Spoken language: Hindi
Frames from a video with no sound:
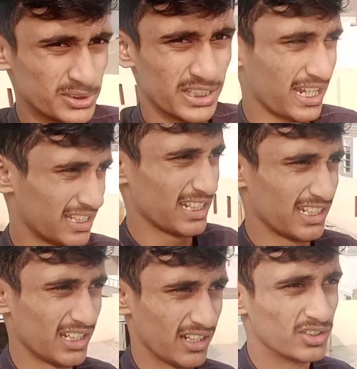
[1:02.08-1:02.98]
मुझे कहते
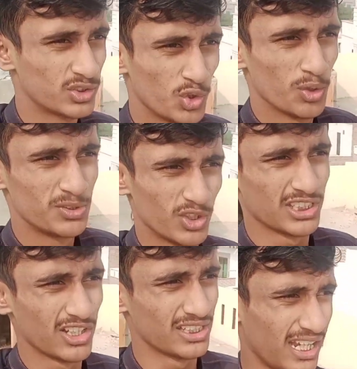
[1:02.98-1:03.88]
हैं सूप जो
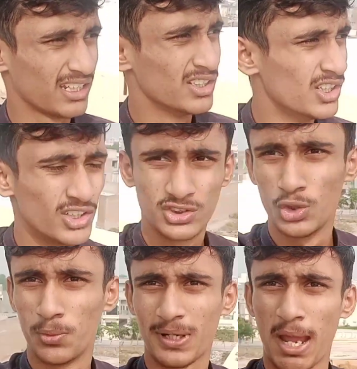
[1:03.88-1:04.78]
सा होता है
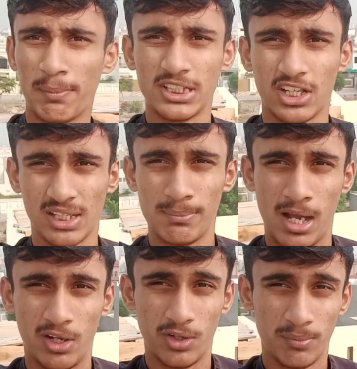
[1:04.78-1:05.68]
सूप टाइप जो होता है
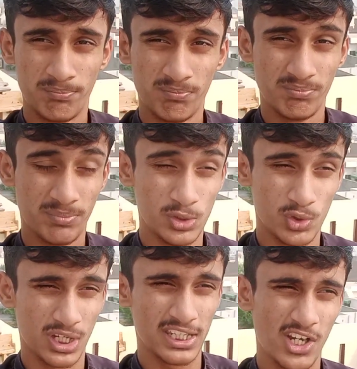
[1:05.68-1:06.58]
मानो बिल्लू
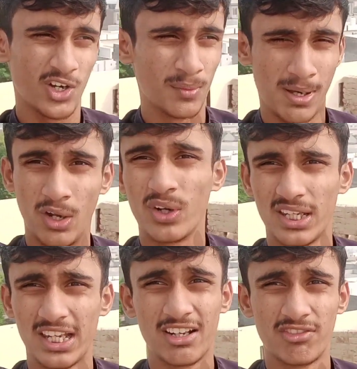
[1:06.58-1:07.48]
के लिए और मानो के
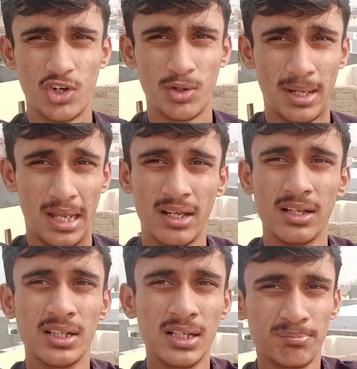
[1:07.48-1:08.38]
लिए ना वो मैं
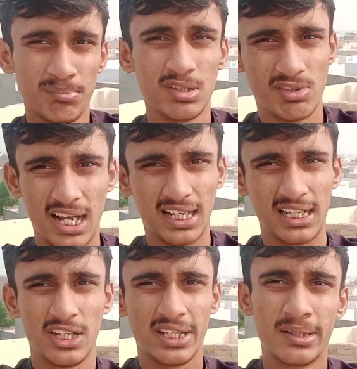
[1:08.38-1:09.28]
बनवा
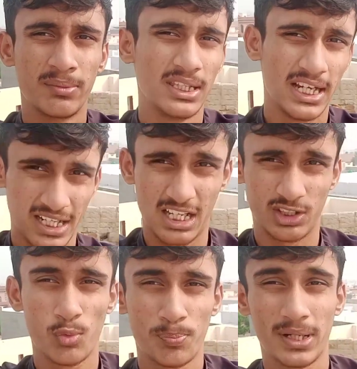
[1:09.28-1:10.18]
के लेकर आता हूँ